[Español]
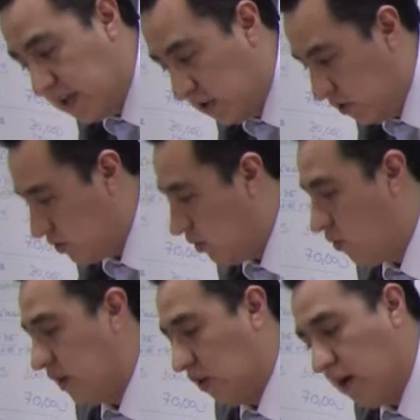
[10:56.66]
años, o
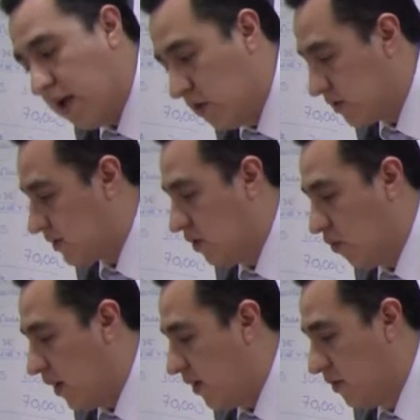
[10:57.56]
4 años, a
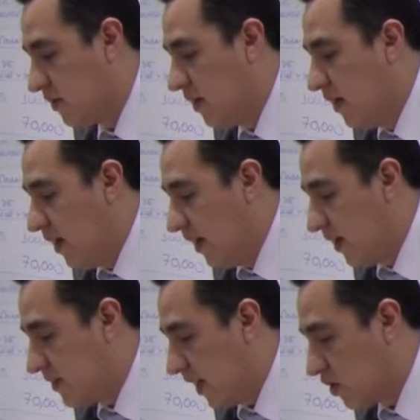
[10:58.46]
5 años.
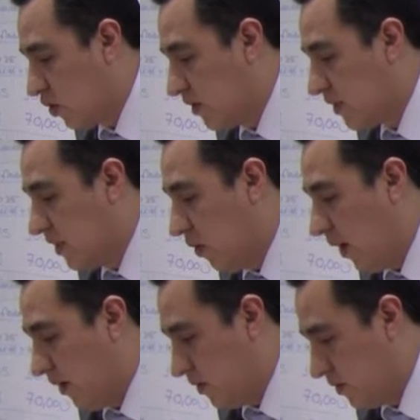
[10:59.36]
En este caso lo hice a
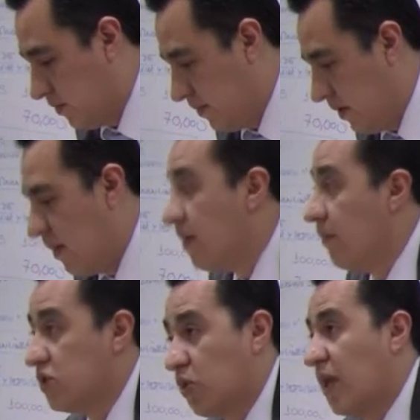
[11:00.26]
5 años.
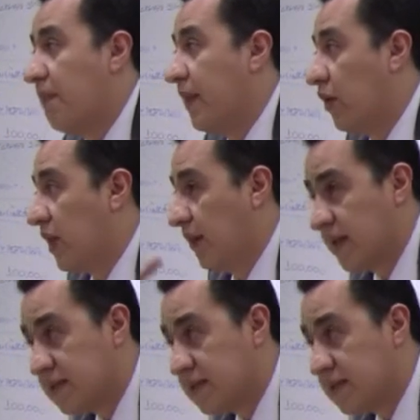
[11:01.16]
Eso va a depender otra